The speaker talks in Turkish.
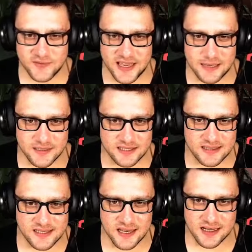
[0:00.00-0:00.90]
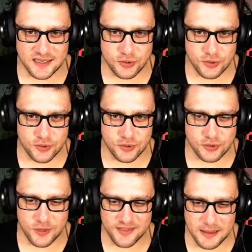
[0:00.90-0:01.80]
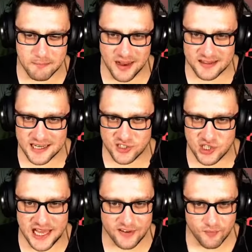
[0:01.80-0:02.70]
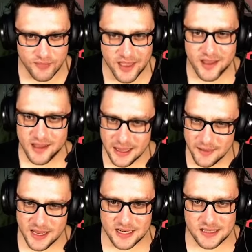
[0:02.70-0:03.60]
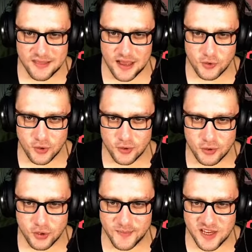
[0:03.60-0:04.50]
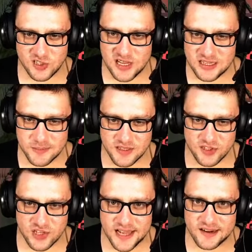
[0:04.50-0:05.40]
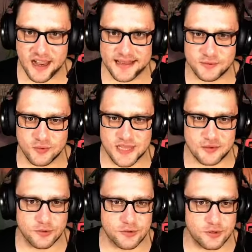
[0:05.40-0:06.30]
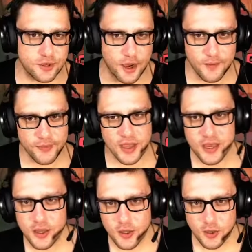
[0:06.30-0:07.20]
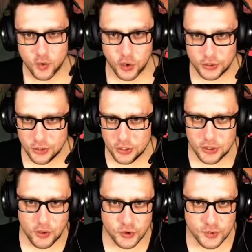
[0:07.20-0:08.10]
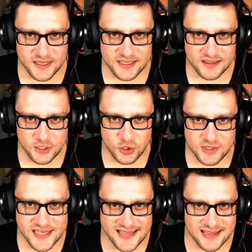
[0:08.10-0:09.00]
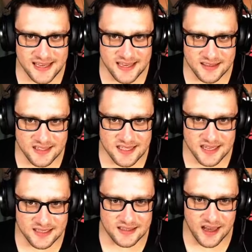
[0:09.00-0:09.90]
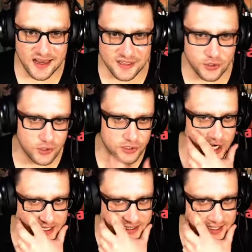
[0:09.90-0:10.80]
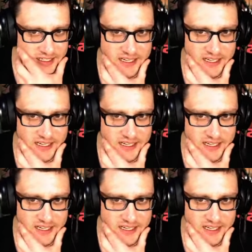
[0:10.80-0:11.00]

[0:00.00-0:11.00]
ve hibriti de sahaya sürüyoruz. Önden madenciler hemen ardından koruyucu peşlerine biniciler gayet güzel gözüküyor. Koridor da hoşuma gitti. Şu tekliyi indirseydik daha iyi olacaktı.